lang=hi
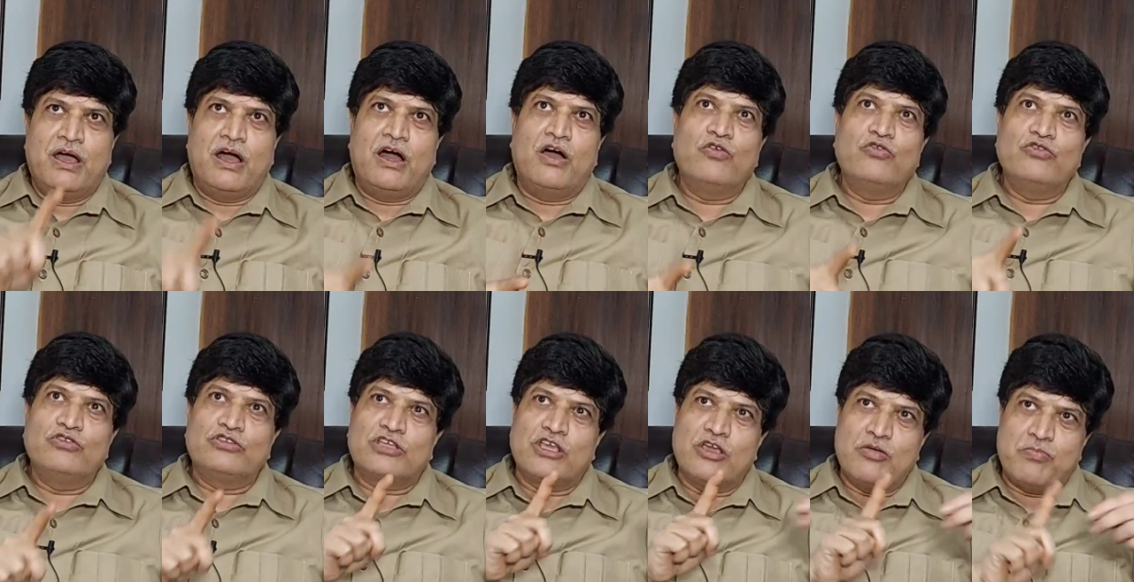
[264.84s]
और
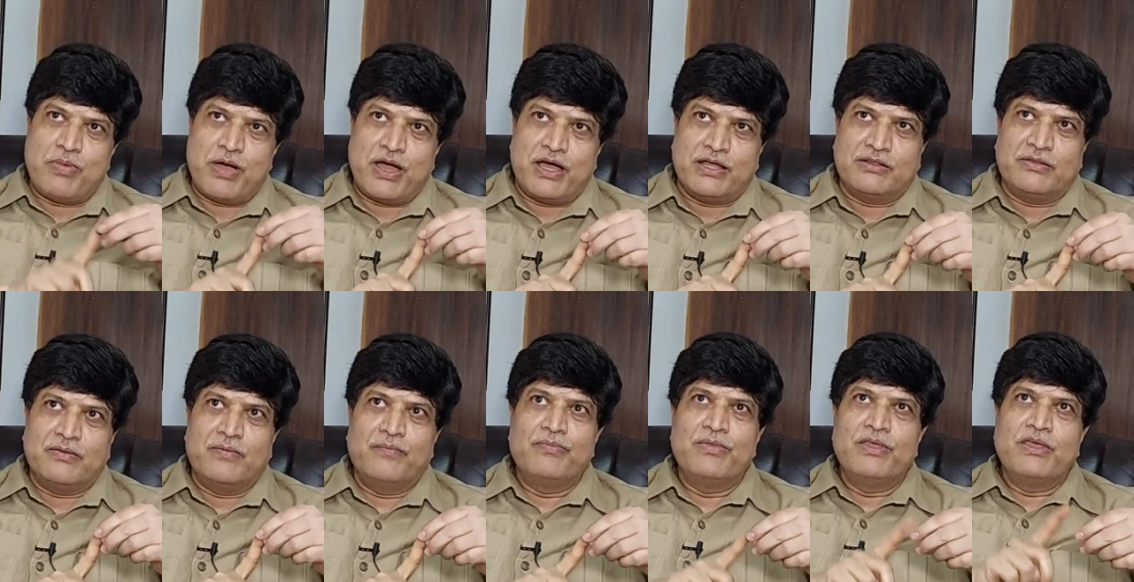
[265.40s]
उसके
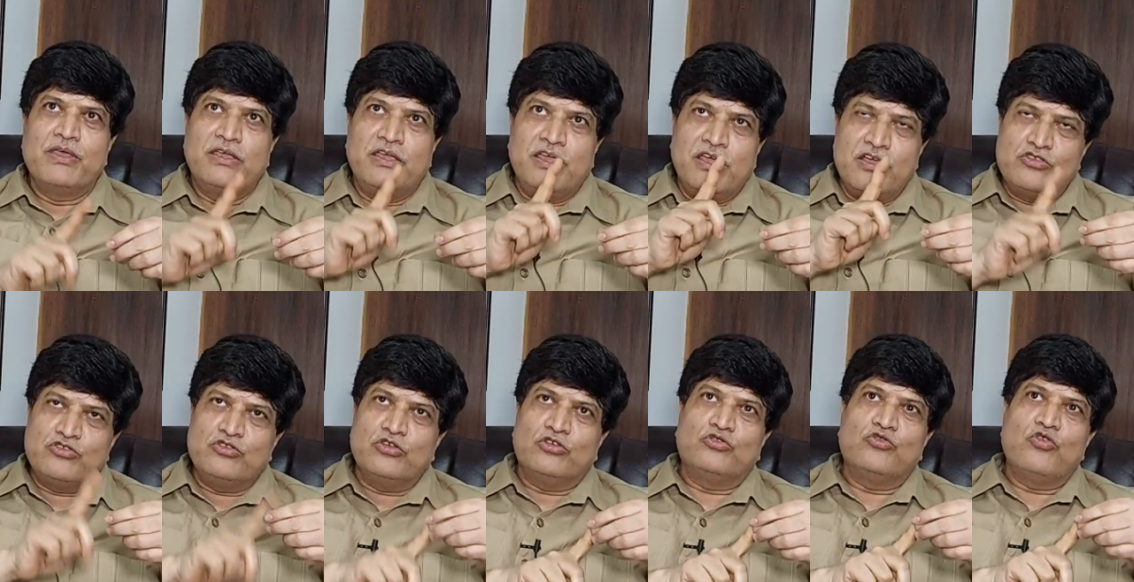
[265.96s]
बाद ये
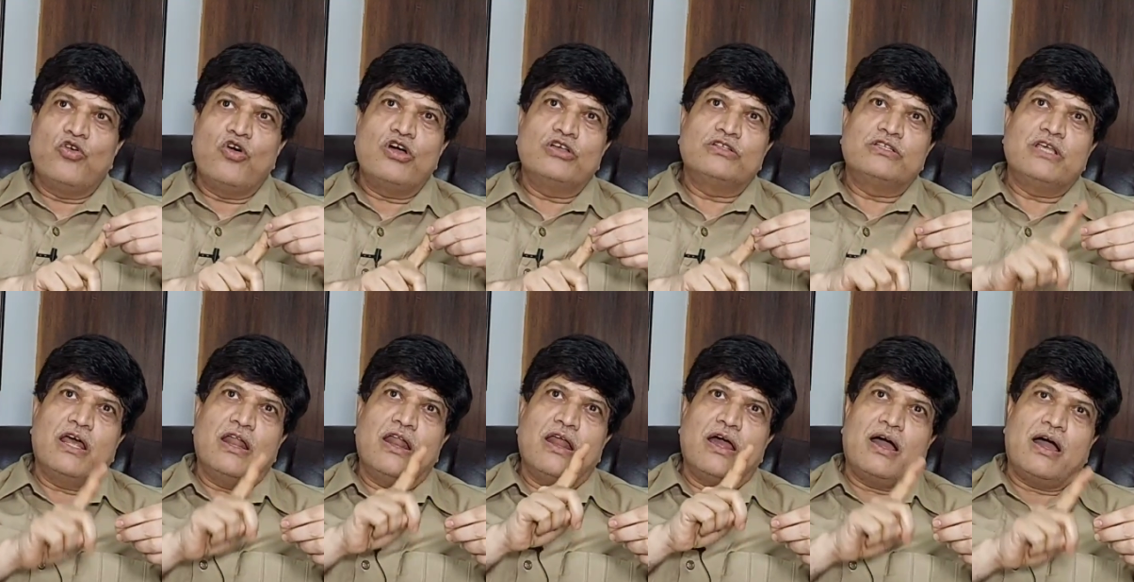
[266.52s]
जो
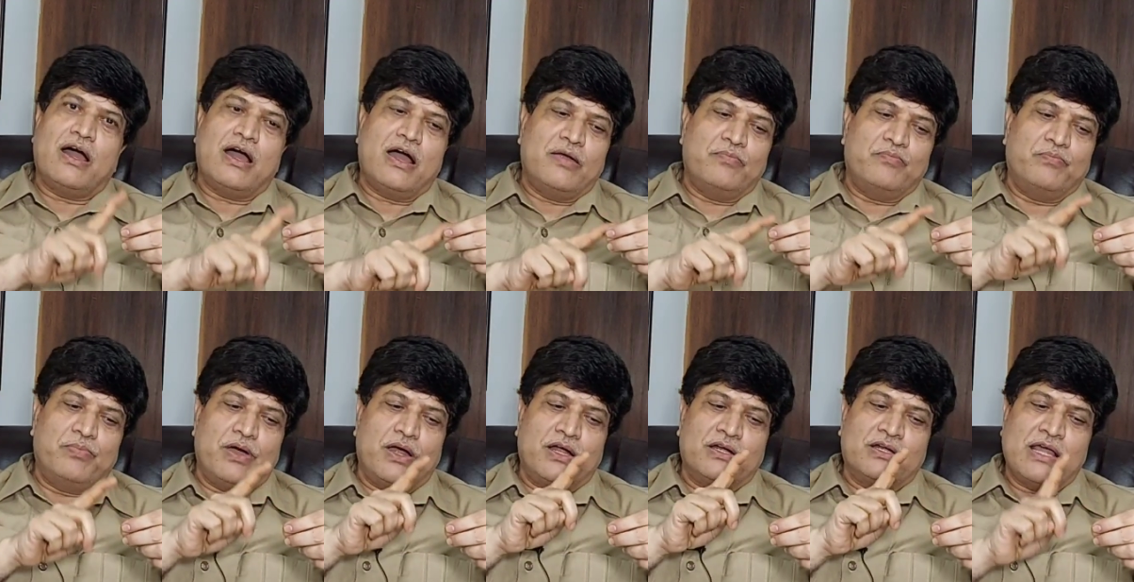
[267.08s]

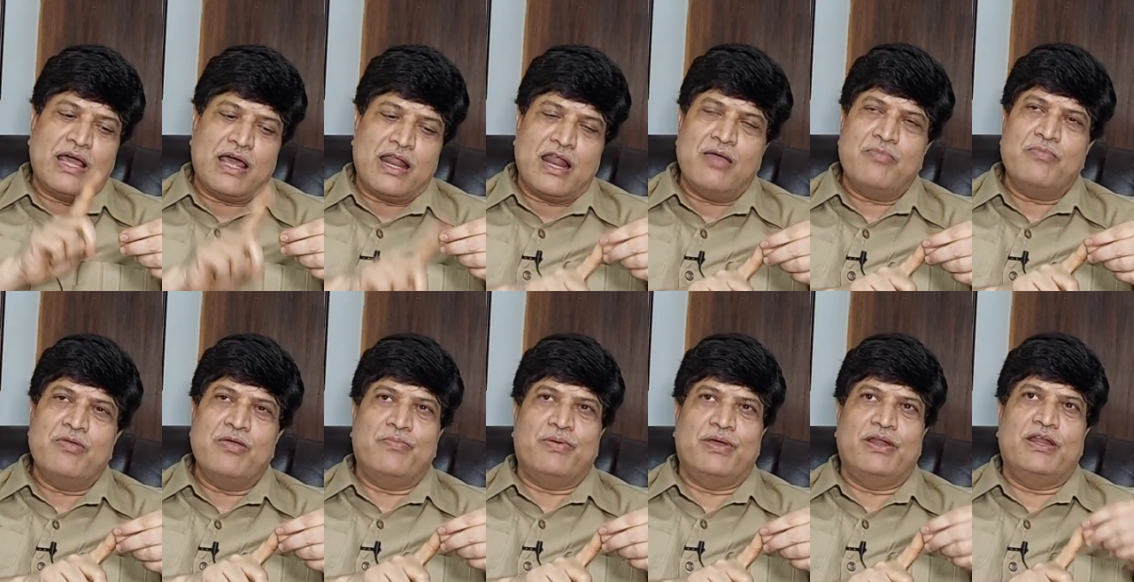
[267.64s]
2018
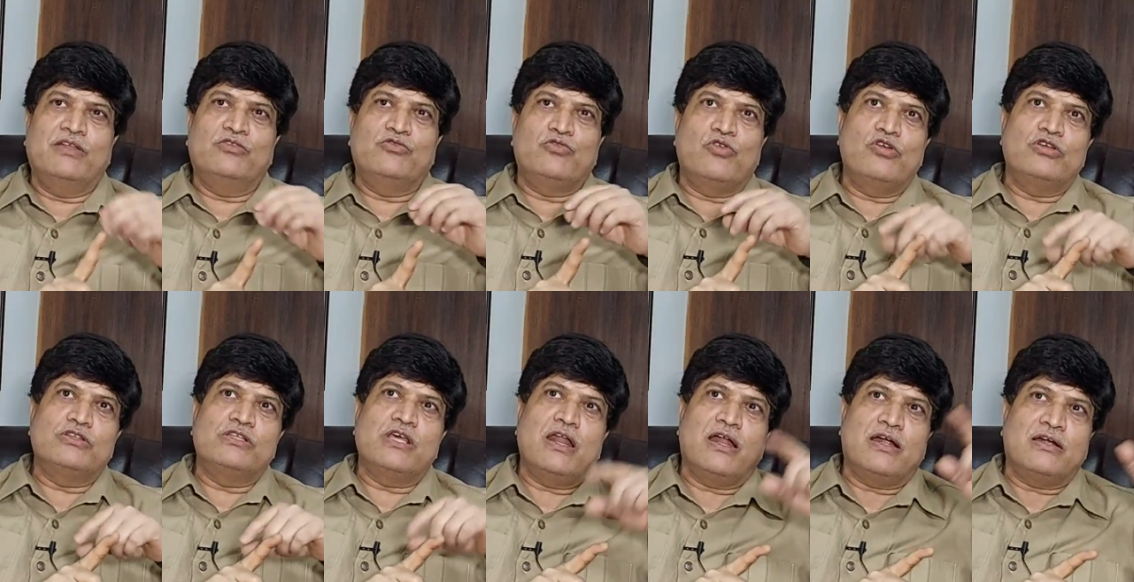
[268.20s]
में बने
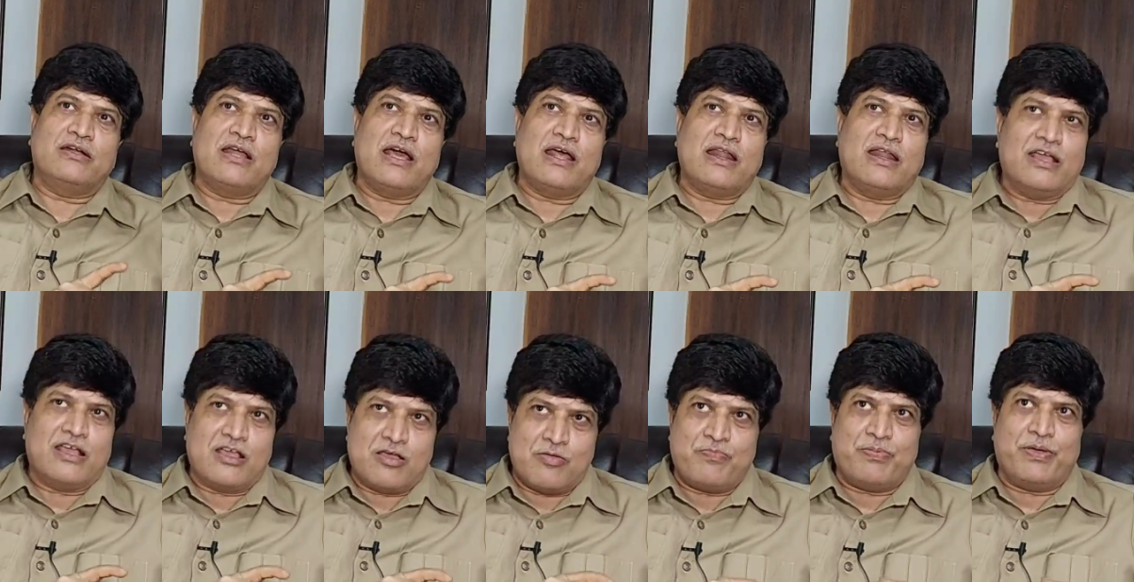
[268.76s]

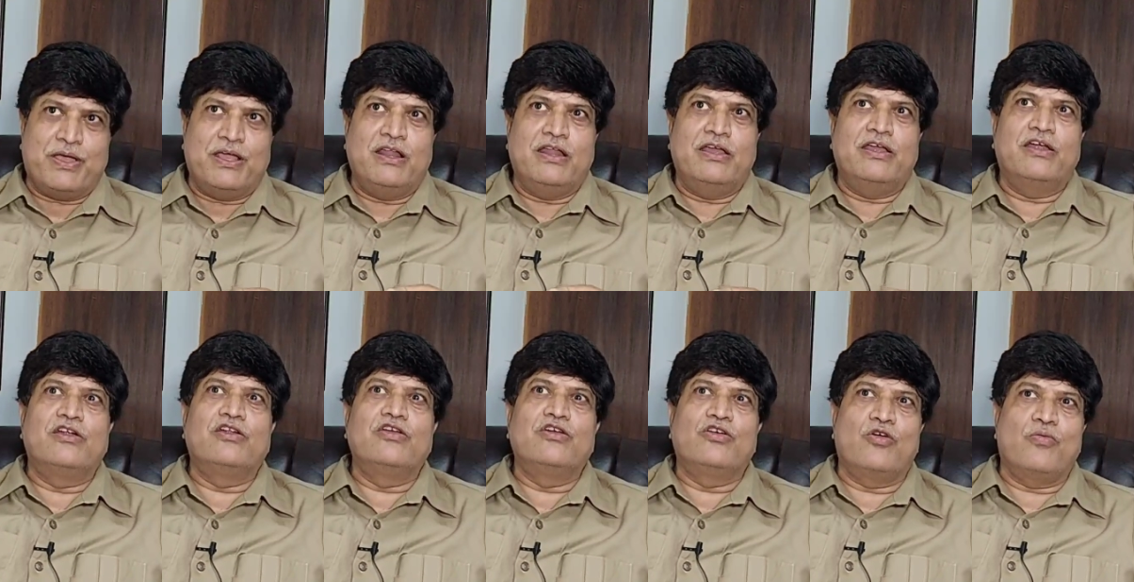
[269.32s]
2018 के पहले
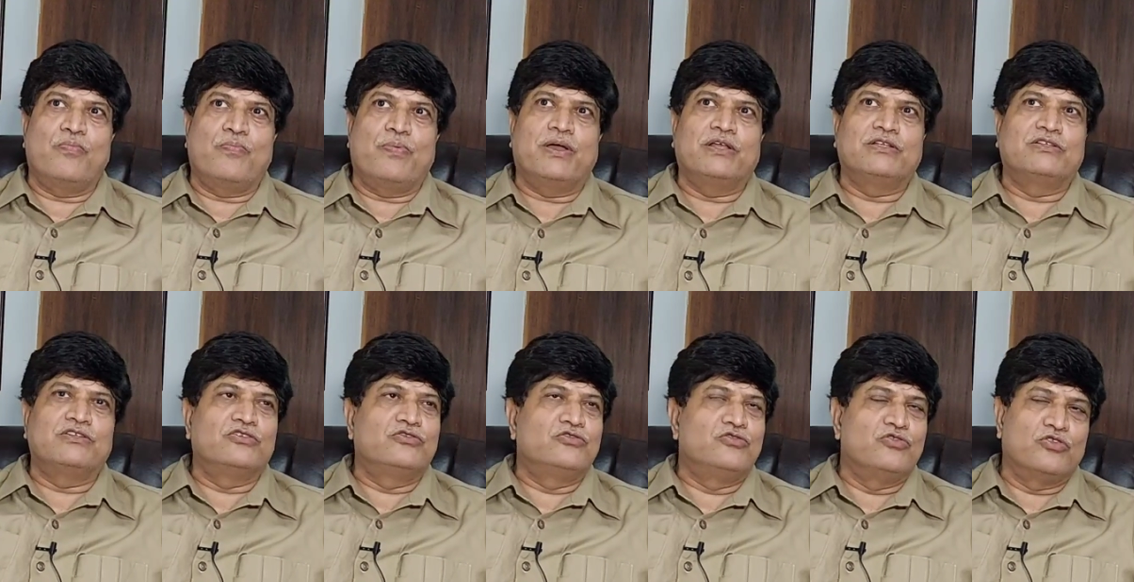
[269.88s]
येडियुरप्पा
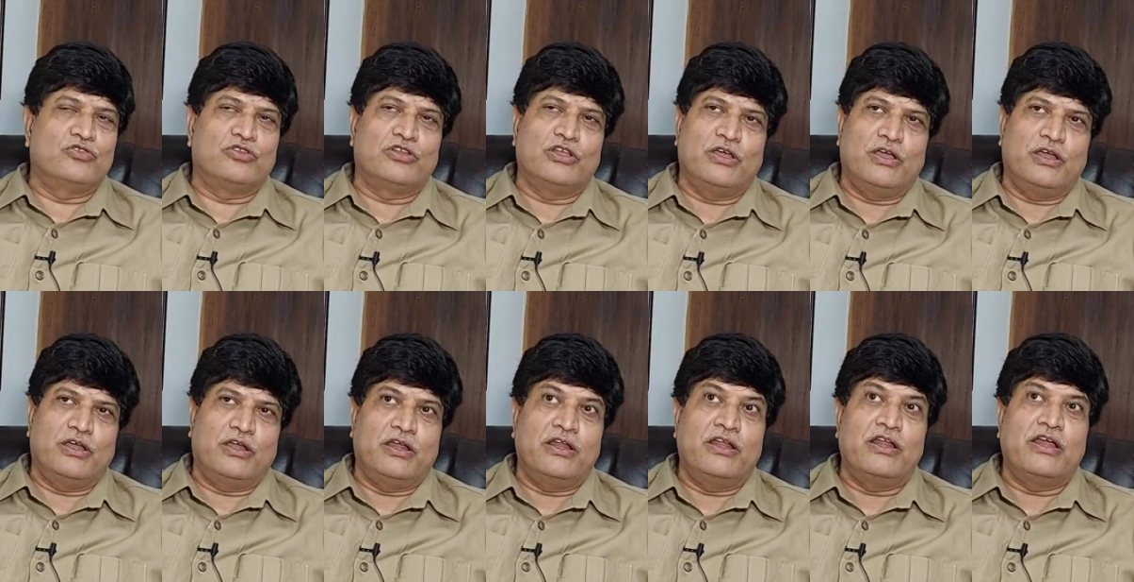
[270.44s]
जी जो थे
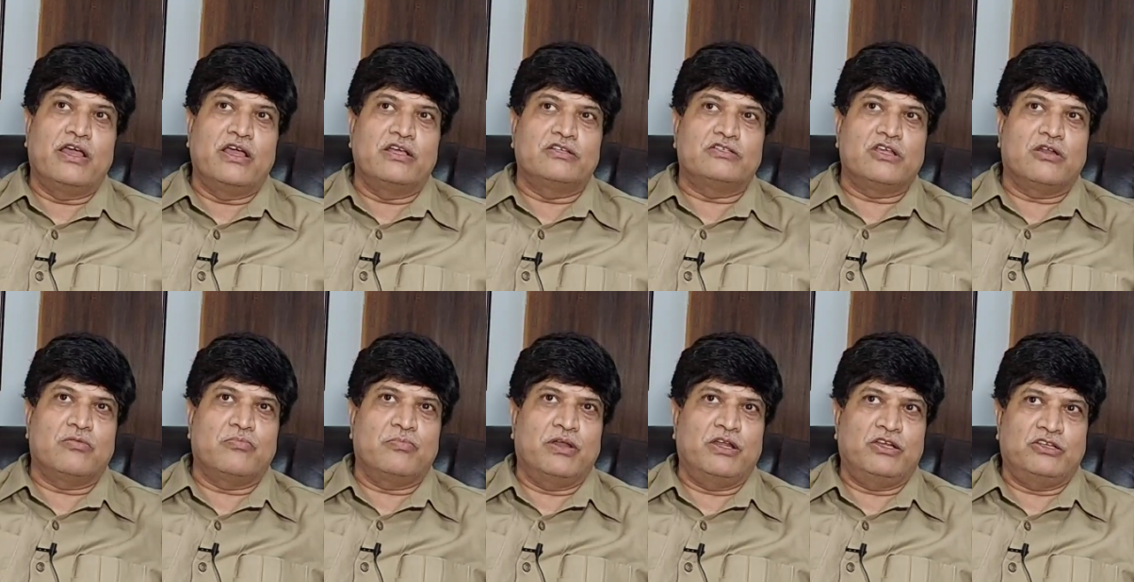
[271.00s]

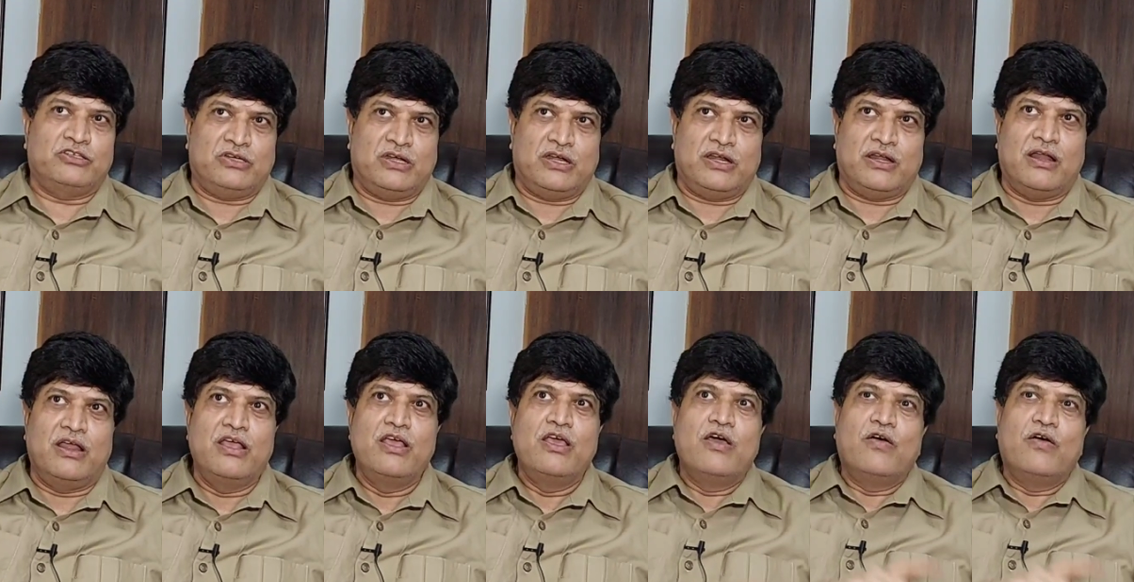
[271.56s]
इरीगेशन मिनिस्टर